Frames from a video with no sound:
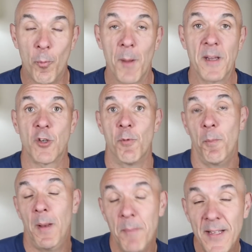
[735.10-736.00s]
pruebas como
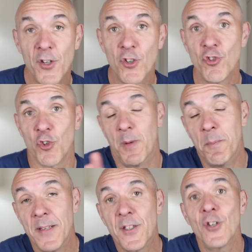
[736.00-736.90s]
1000 metros, 2000
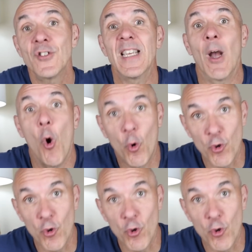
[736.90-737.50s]
metros o